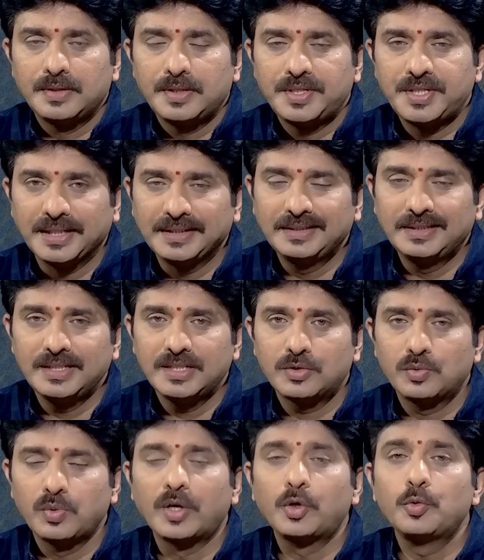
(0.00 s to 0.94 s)
శక్తి
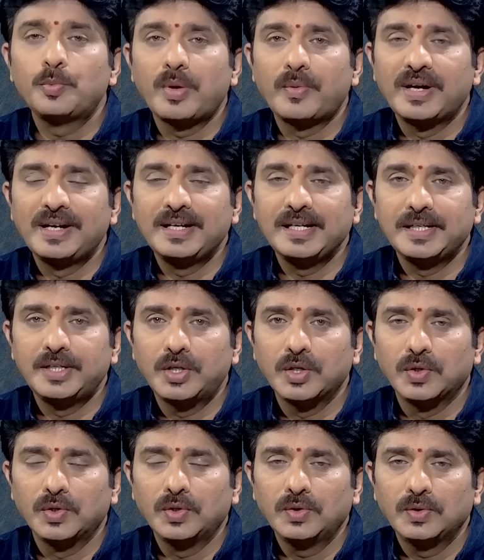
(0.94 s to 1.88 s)
స్వరూపం అంటే ఏంటో
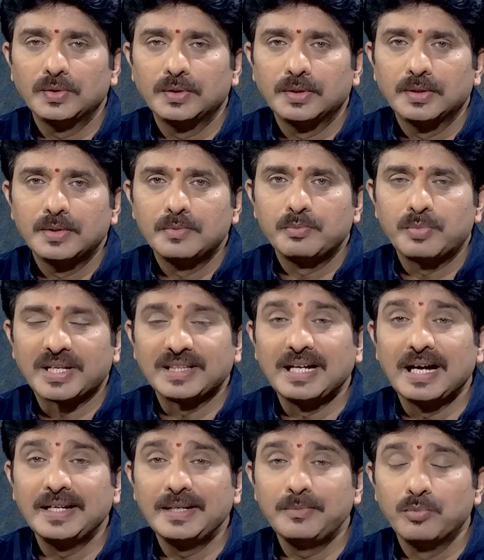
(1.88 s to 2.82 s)

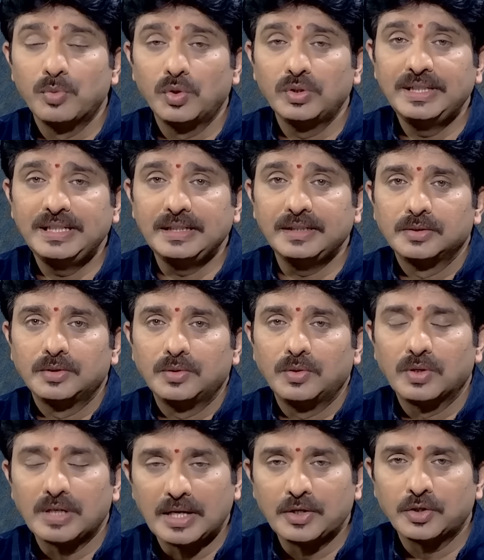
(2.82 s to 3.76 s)
ప్రధాని మోదీ
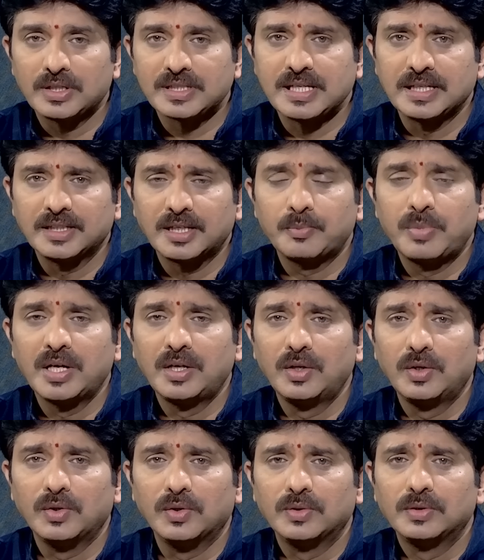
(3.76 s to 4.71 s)
ఒకనొక
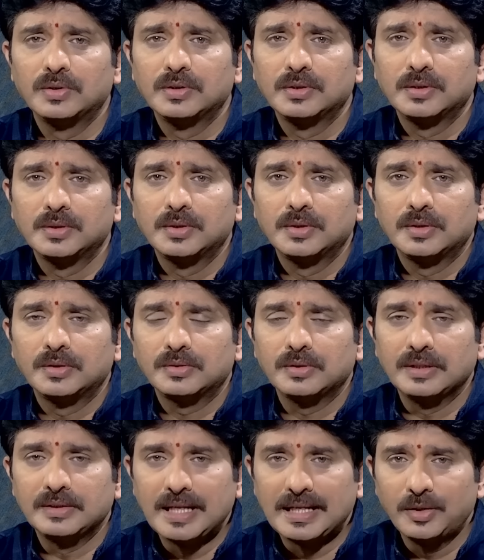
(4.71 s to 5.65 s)
సందర్భంలో
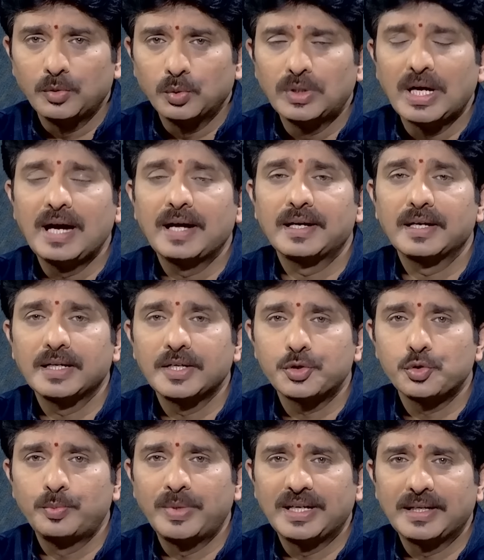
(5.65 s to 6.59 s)
దాన్ని ఉదాహరణగా
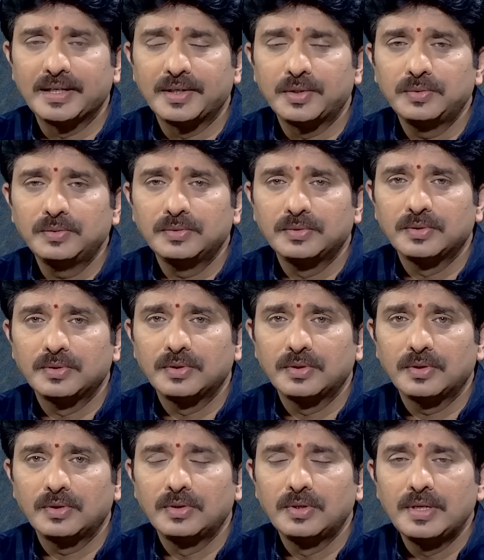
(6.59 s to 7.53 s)
చూపెట్టారు
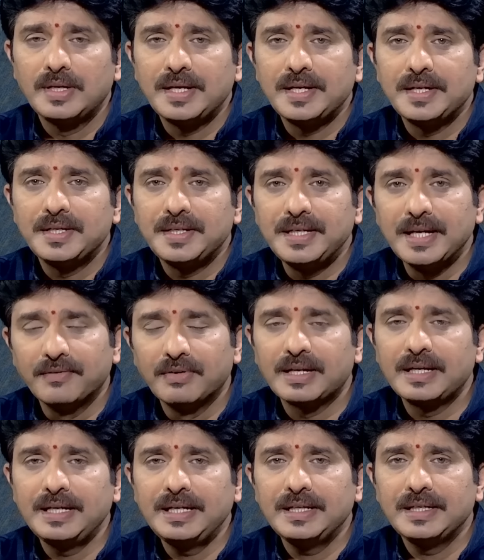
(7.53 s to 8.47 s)

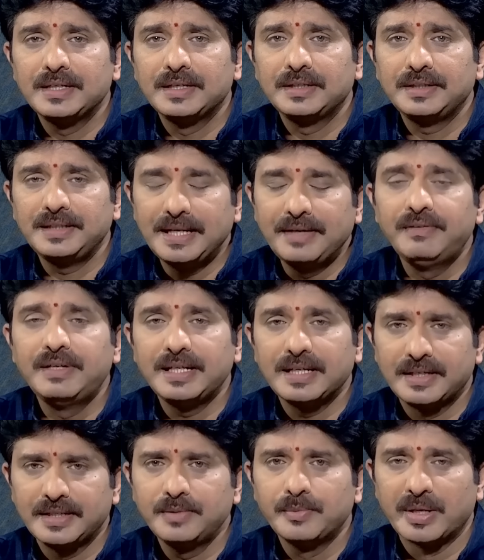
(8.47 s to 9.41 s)
ఎవరిని ఏమిటి
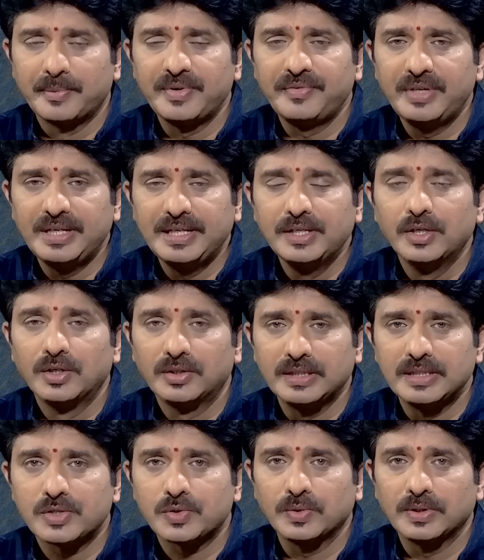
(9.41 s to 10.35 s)
అనేది మనం ఈ వీడియోలో
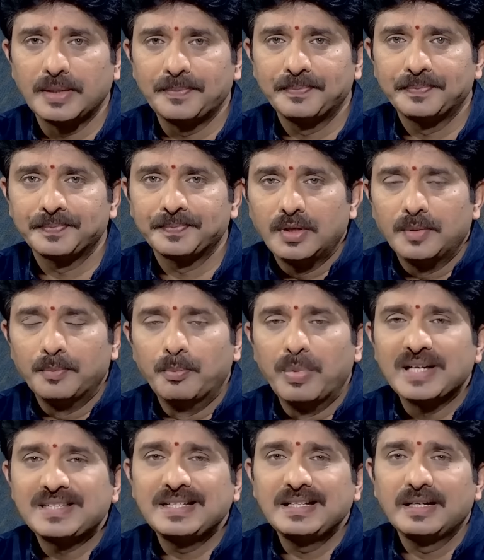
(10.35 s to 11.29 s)
తెలుసుకుందాం
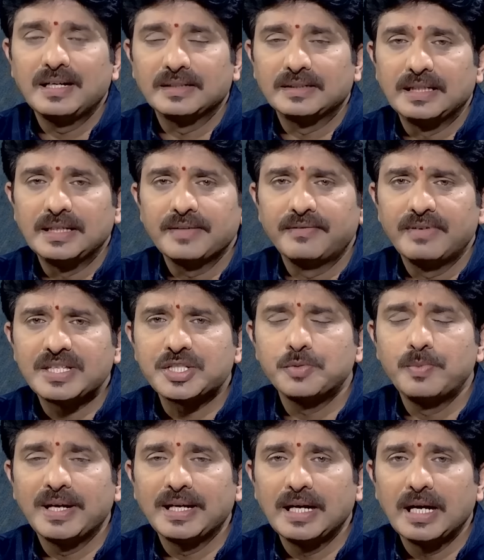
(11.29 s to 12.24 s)
బసీర్హత్ అంటే వెస్ట్
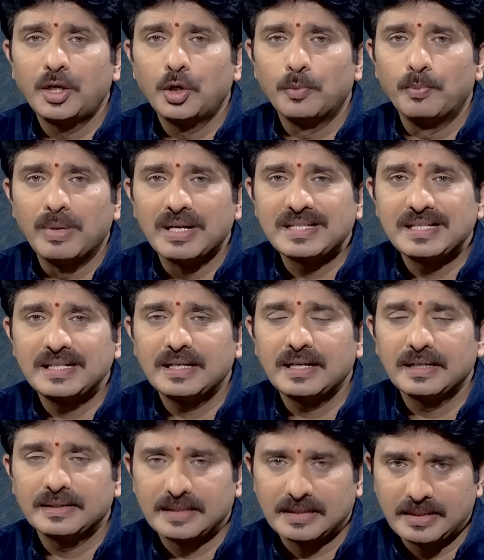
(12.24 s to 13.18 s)
బెంగాల్లో
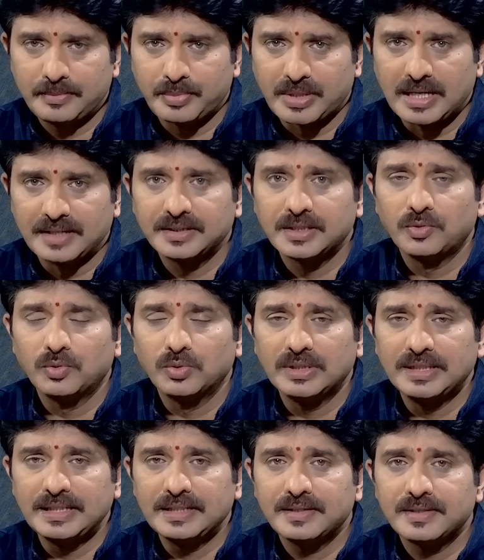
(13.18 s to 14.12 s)
బసీర్హత్ అనే ప్రాంతం
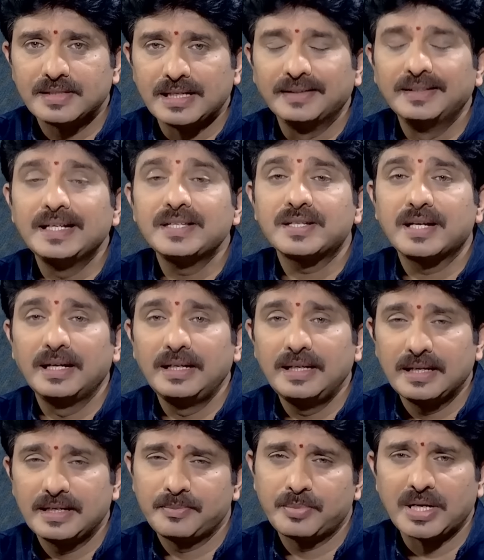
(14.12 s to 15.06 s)
ఉంది సందేశ్ ఖలీ
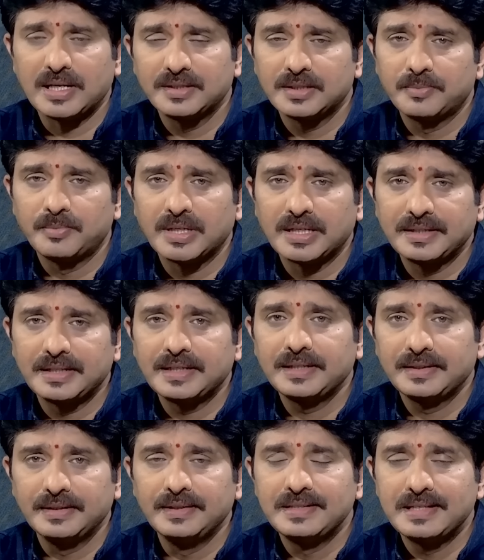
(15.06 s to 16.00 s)
అనే ప్రాంతం మనందరికీ
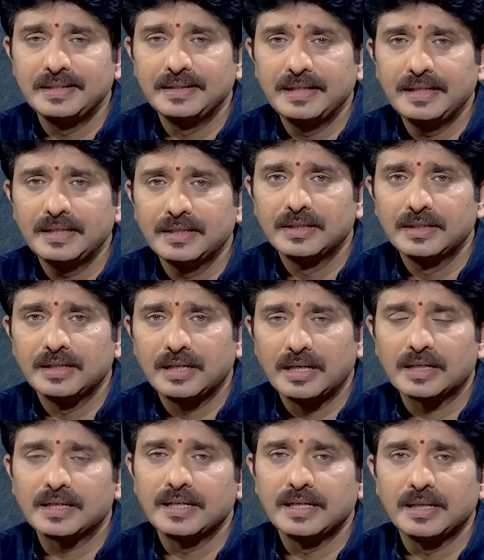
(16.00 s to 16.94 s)
తెలిసిందే
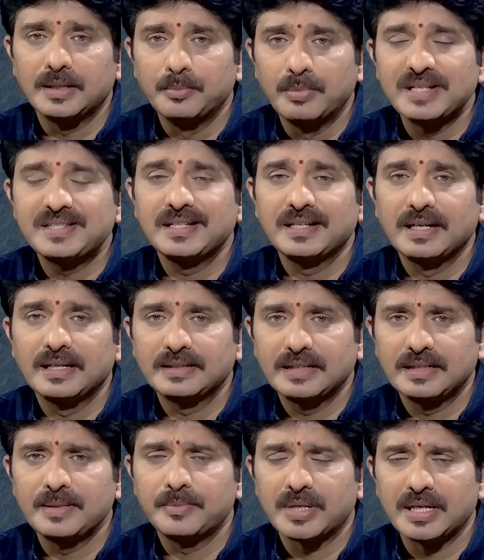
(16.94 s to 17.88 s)
అక్కడ బసీర్హత్
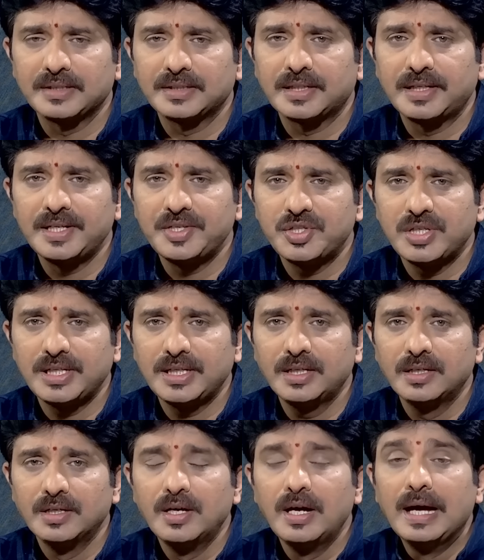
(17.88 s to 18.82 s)
అనే ప్రాంతం నుంచి
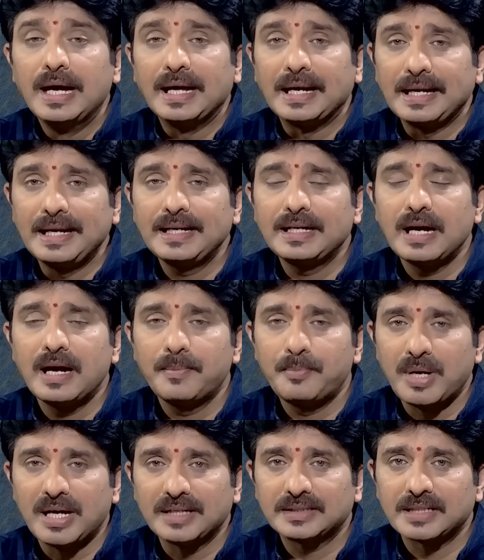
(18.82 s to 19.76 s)
రేఖా
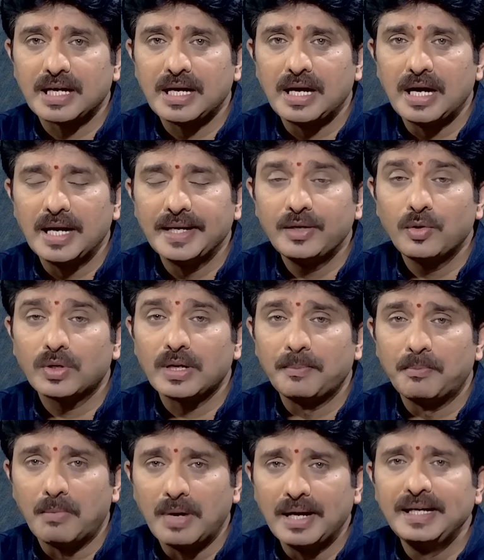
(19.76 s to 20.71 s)
పాత్ర అనే ఒక
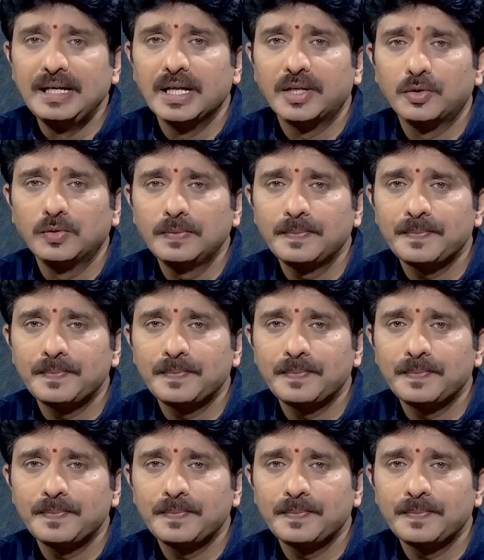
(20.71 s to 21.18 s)
మహిళను